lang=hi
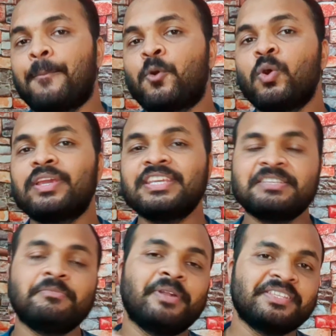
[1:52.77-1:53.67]
आपको
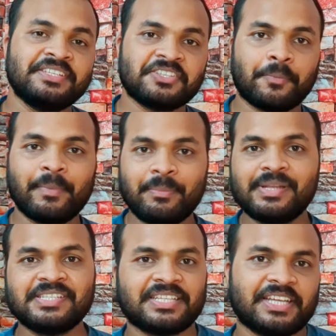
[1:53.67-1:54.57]
किसी भी मेडिसिन शॉप में
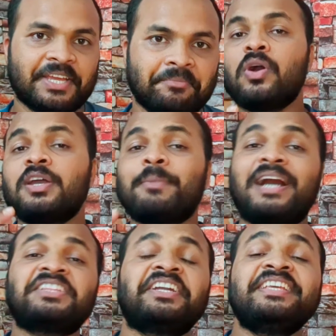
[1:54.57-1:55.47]
मिल जाता है तो अगर
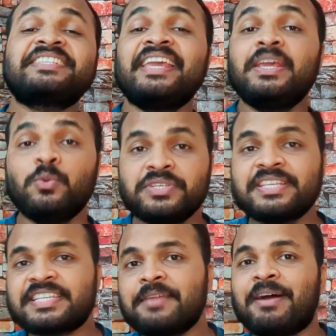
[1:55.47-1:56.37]
बात करें इसके
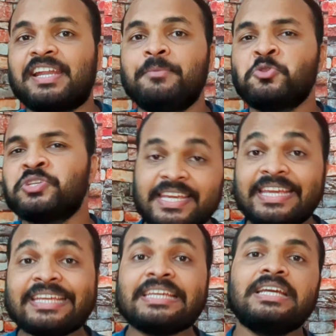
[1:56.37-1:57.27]
यूजेस के बारे में तो
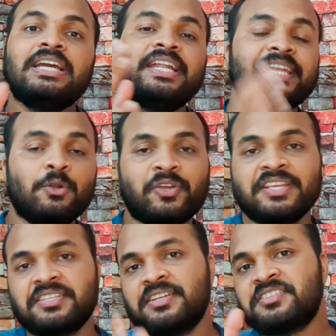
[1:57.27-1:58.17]
ये एक
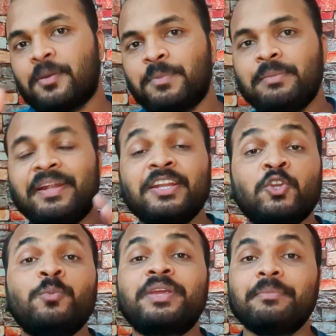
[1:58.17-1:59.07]
न्यूट्रिशन सप्लीमेंट
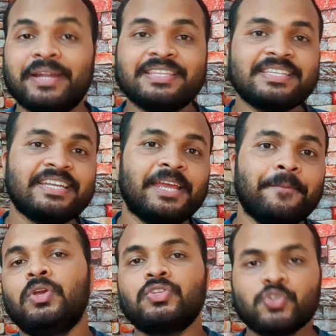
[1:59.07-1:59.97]
ग्रुप की मेडिसिन
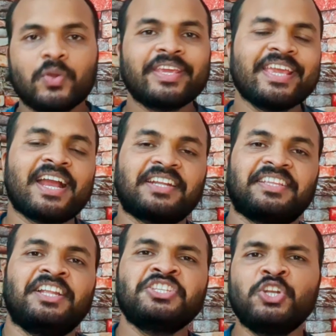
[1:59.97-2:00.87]
है जो कि क्या
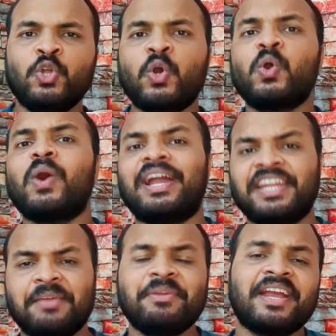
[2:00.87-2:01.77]
करता है ना जिन लोगों को
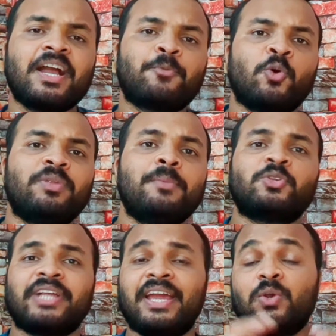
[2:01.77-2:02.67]
अनेमिया का प्रॉब्लम होता